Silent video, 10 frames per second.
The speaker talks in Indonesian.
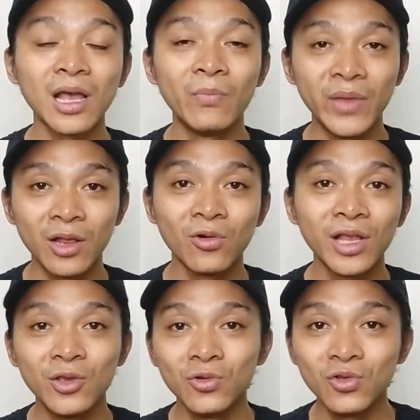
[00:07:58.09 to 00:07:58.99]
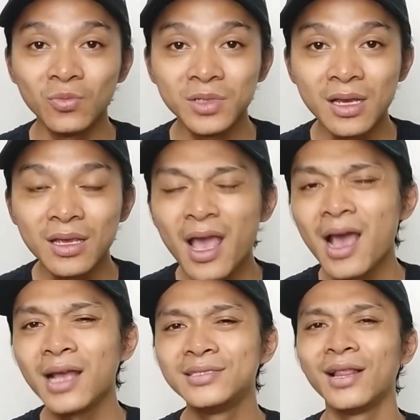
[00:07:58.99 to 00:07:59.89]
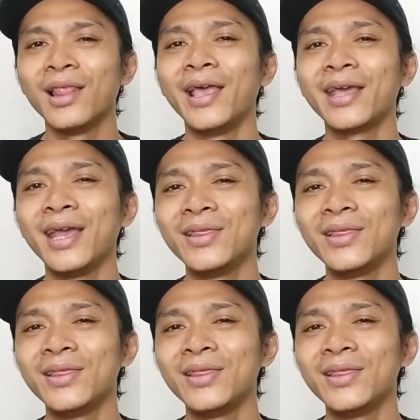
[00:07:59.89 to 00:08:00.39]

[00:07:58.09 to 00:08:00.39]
thumbnail oleh YouTube-nya ya jelek